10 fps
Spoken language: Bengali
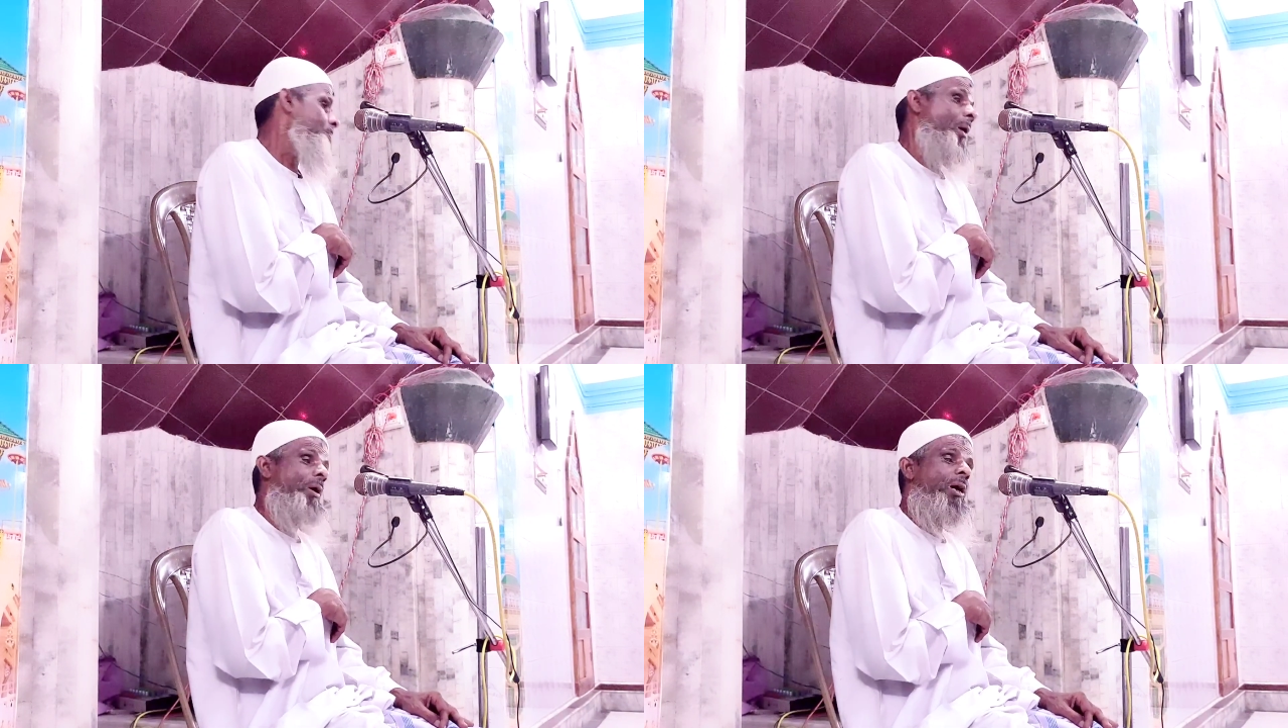
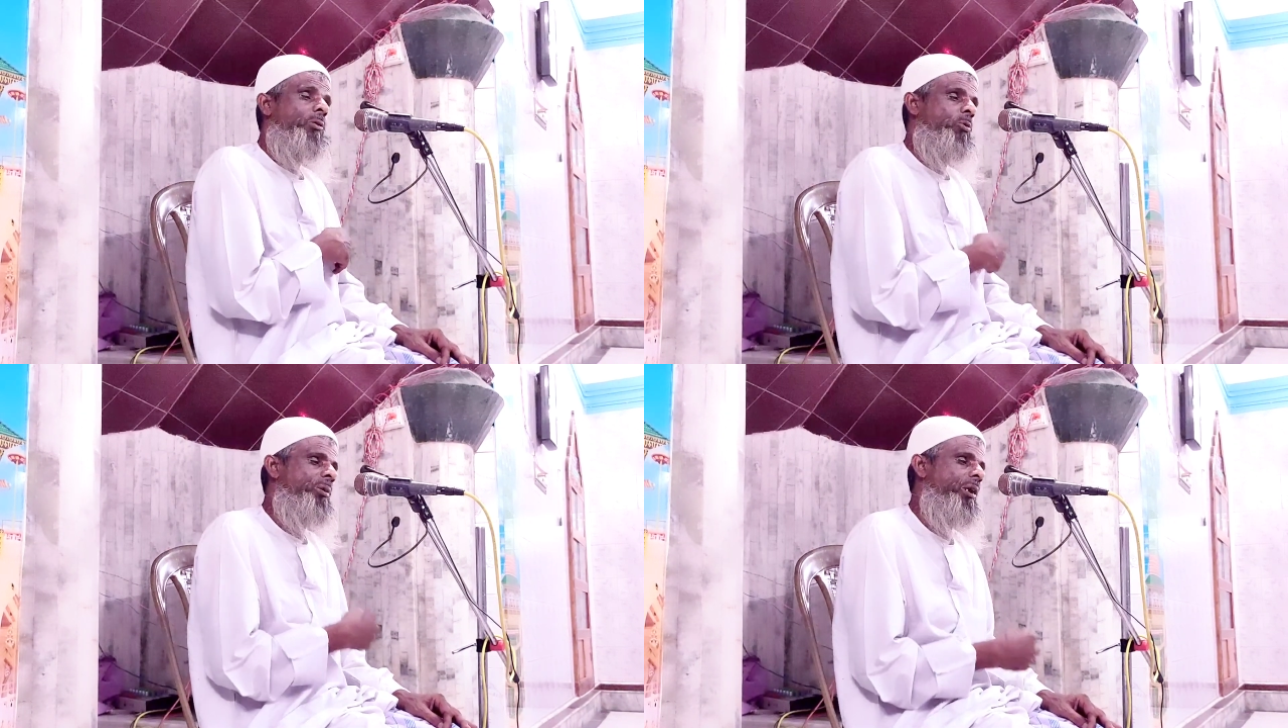বাবা
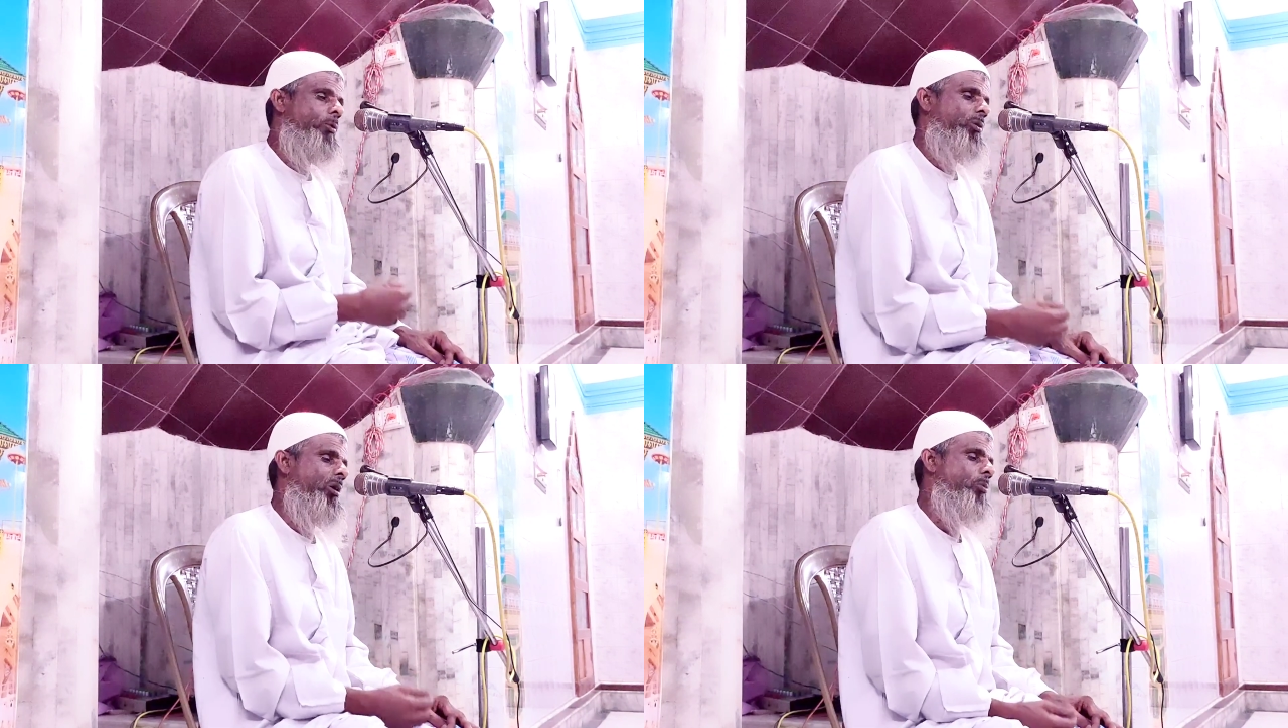তুমি
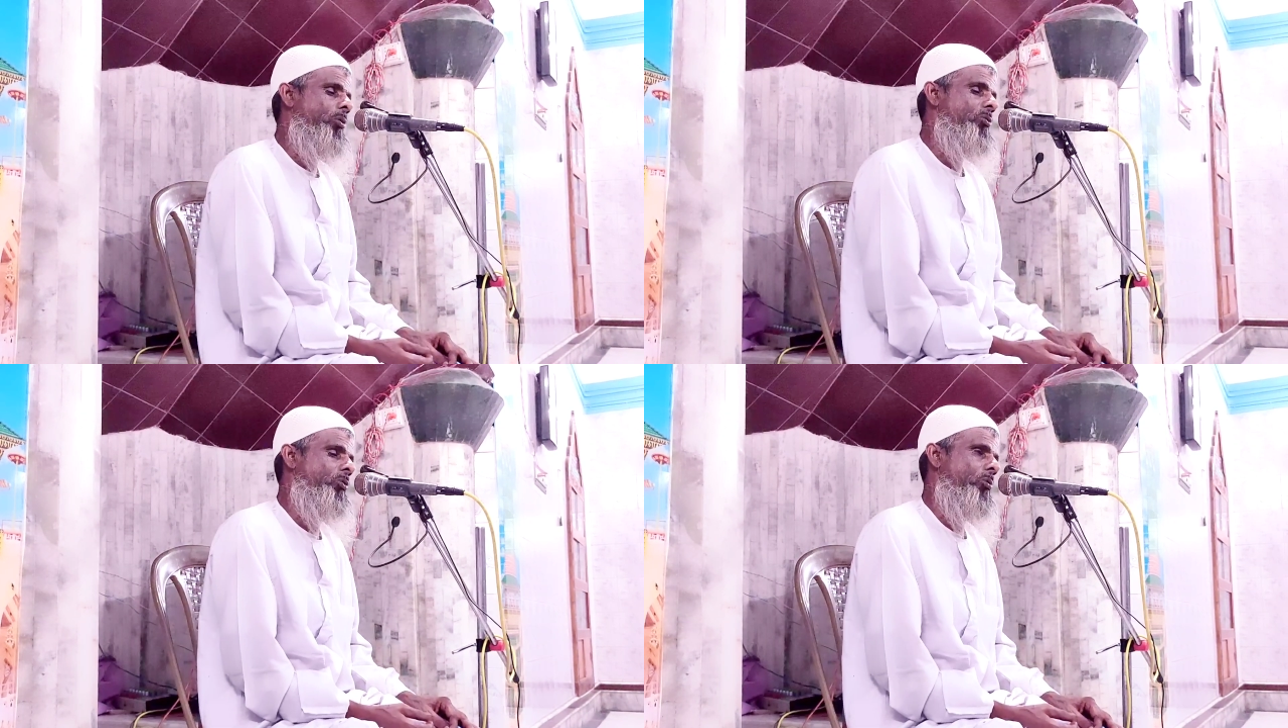কথা
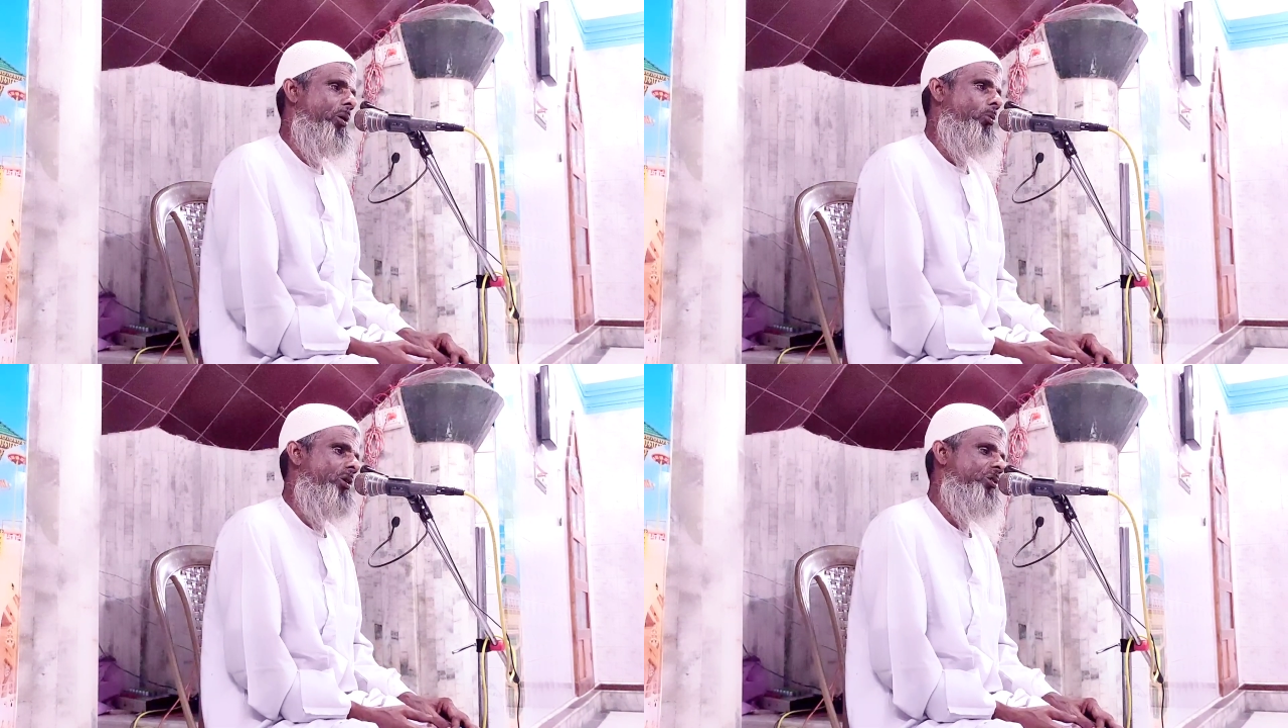বলছো
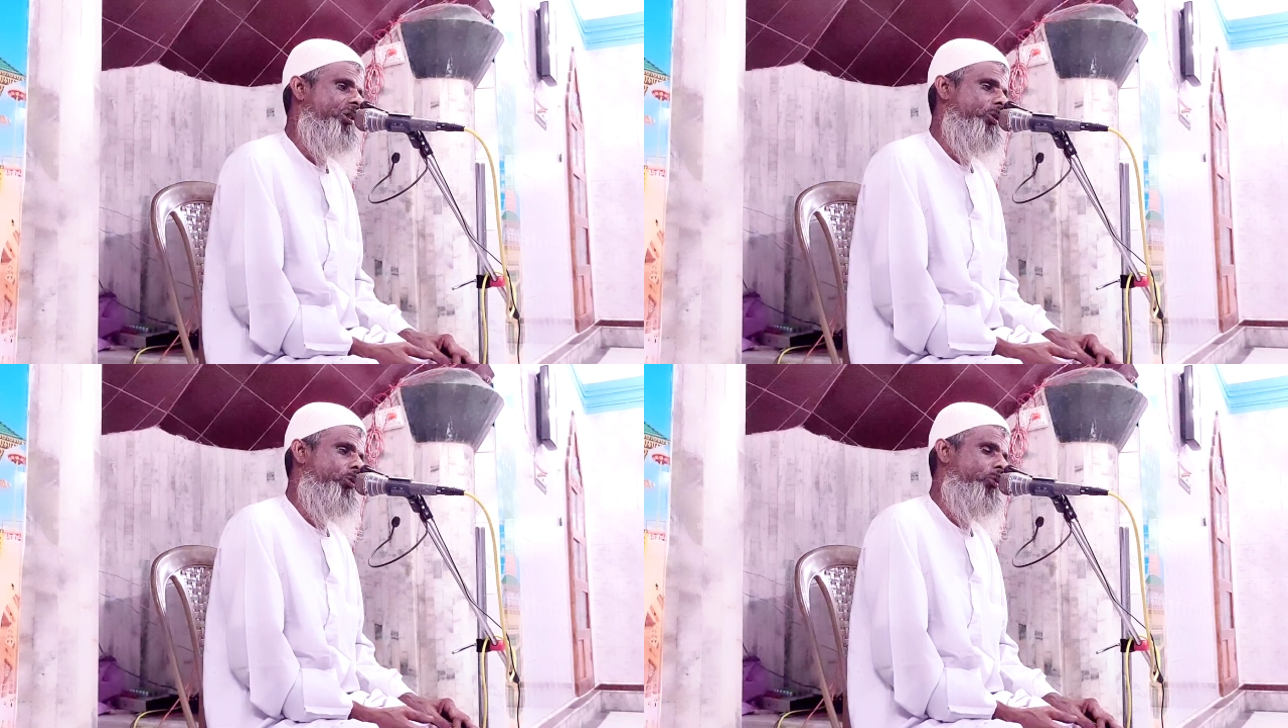তোমার ওয়াজ
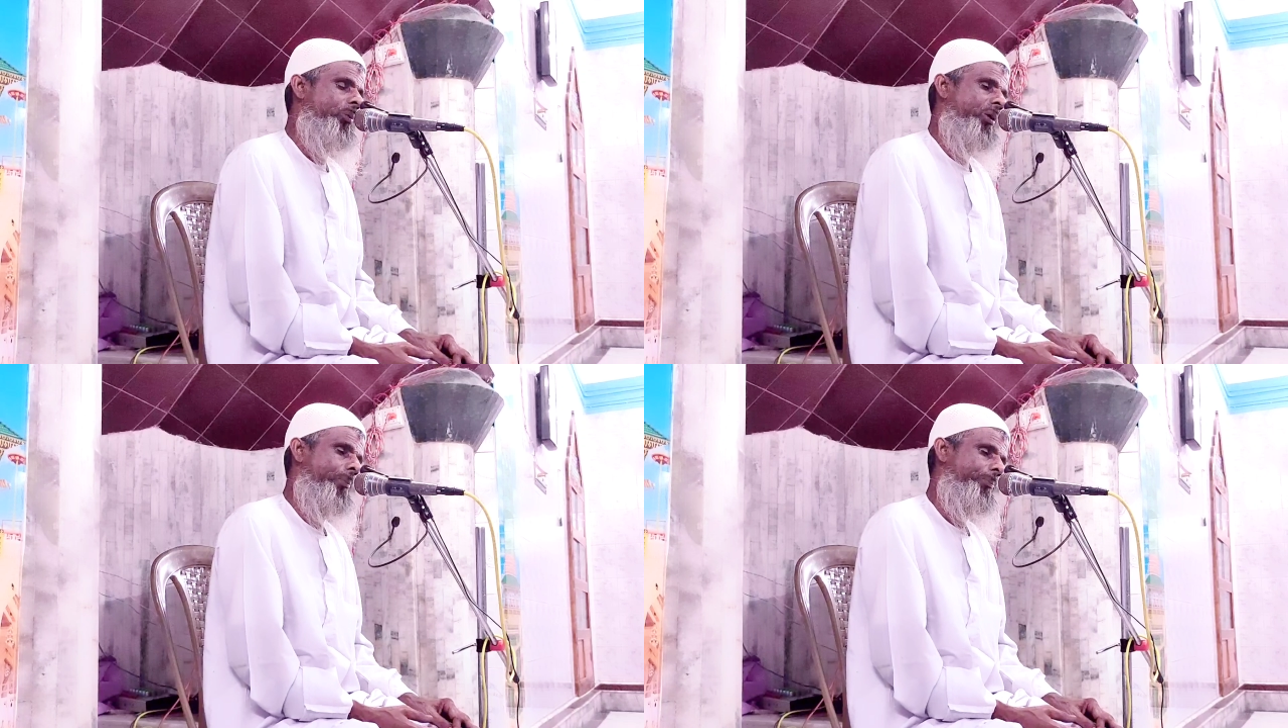শুনবে
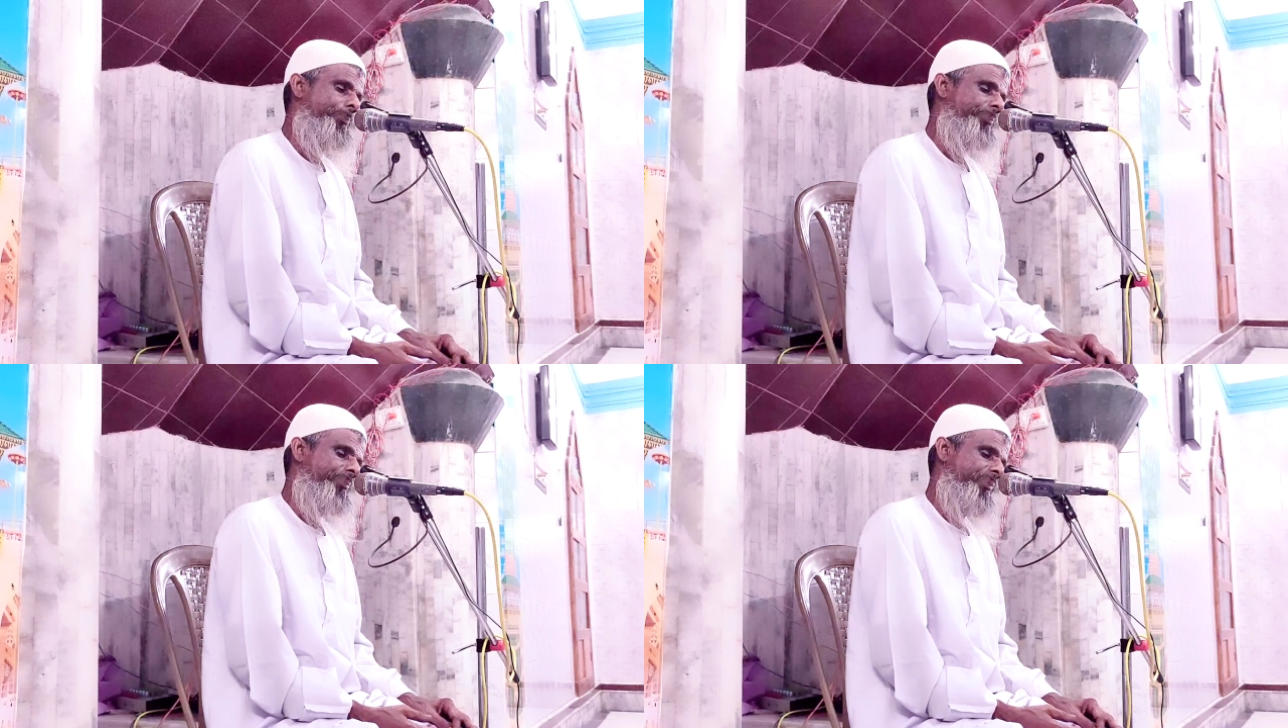শুনবে
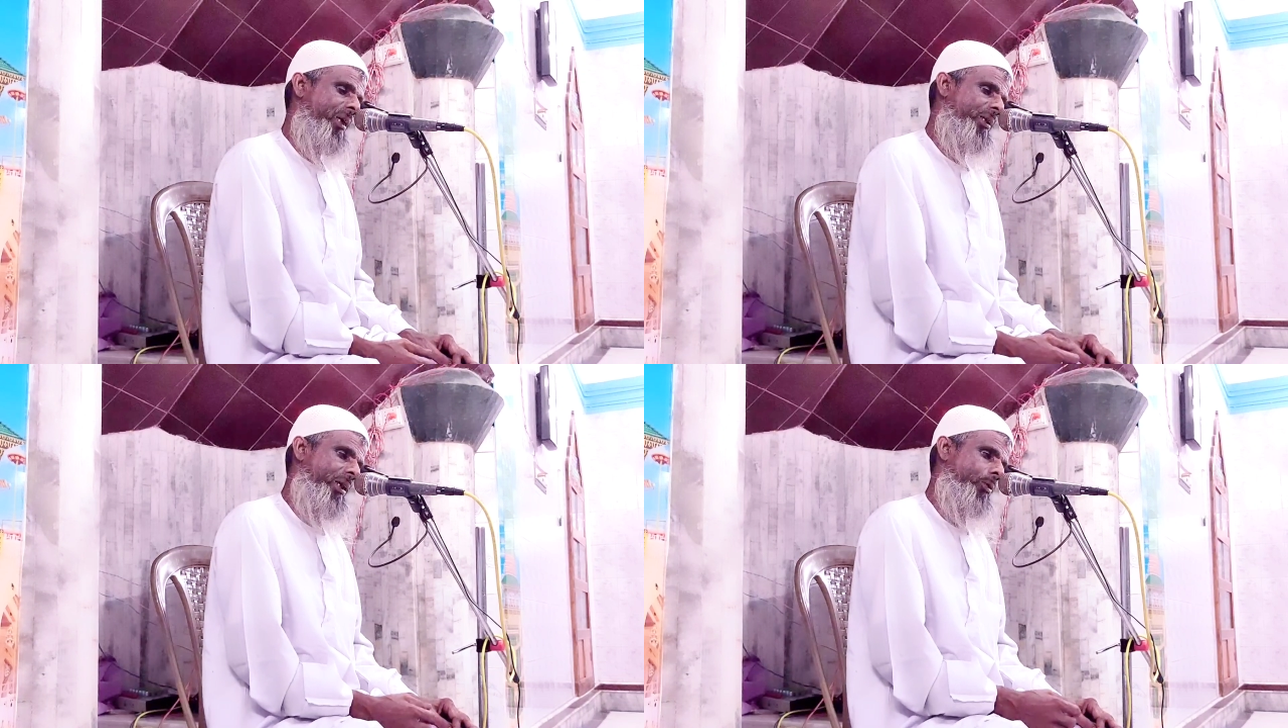
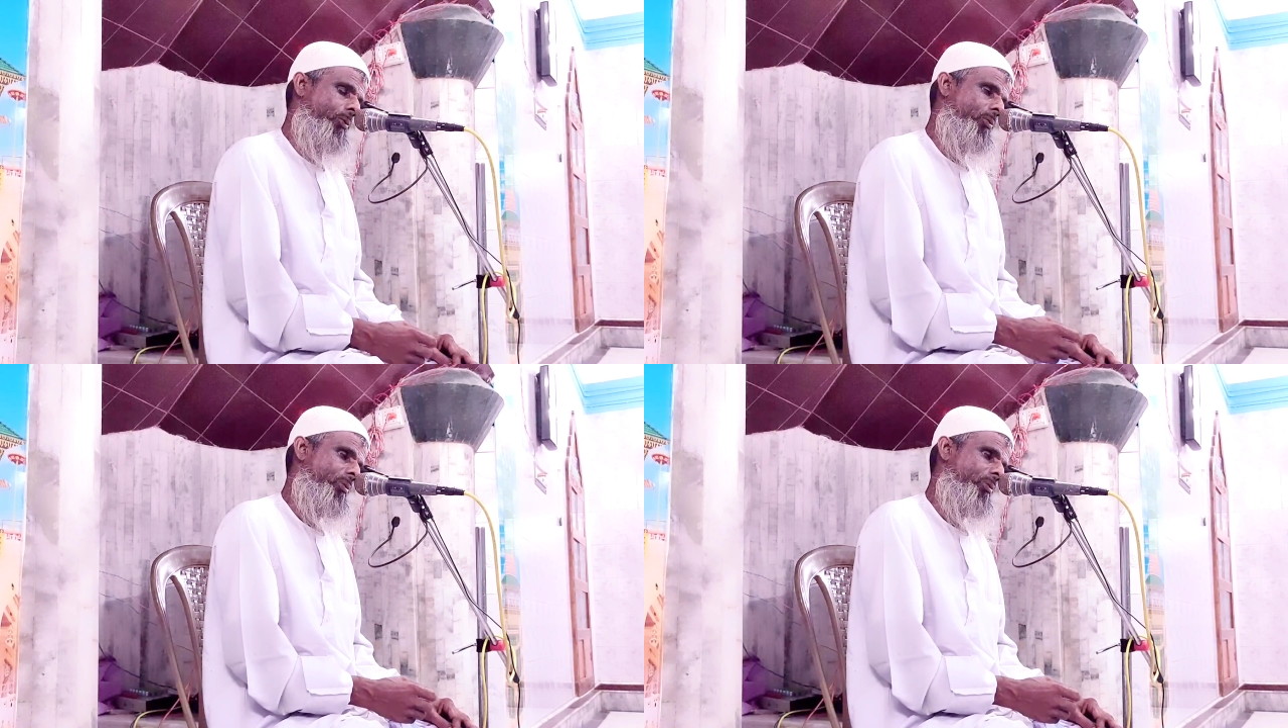কেন